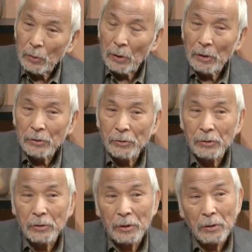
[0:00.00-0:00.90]

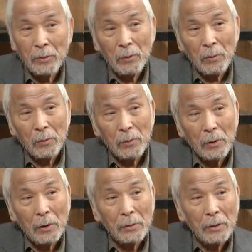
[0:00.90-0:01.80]
71年どころ
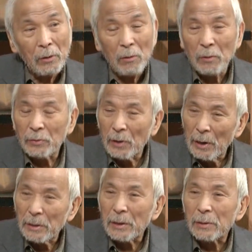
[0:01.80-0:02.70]
か根っこは
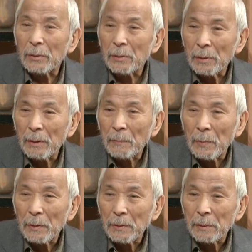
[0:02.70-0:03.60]
深いでしょうね、はい、やっ
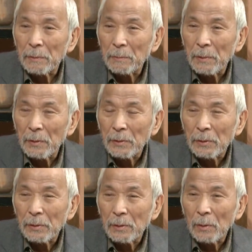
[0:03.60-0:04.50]
ぱり明治維
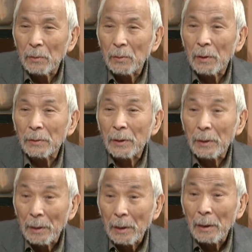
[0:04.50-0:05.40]
新この方
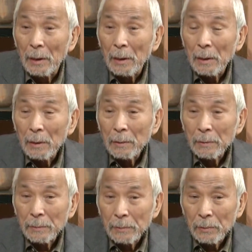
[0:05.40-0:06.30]
ね。はい
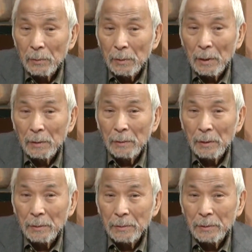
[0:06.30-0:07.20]
日本がいわ
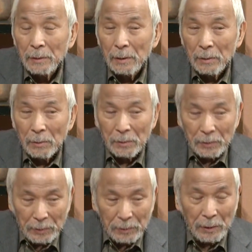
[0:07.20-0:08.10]
ゆる西洋
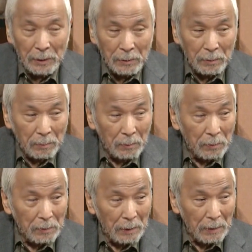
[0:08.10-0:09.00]
近代というも
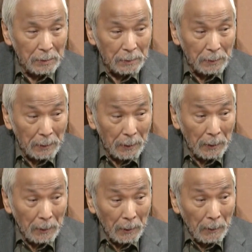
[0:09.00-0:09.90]
のに対して、
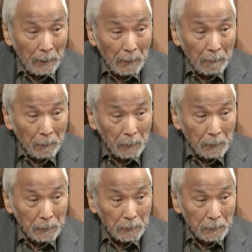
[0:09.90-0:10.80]
も
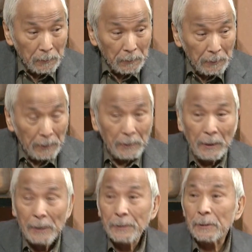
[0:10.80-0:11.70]
のすごい警
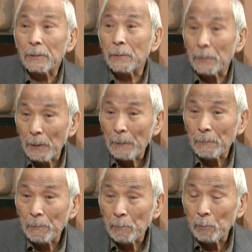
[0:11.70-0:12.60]
戒心をね、
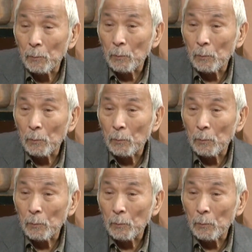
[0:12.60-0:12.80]
は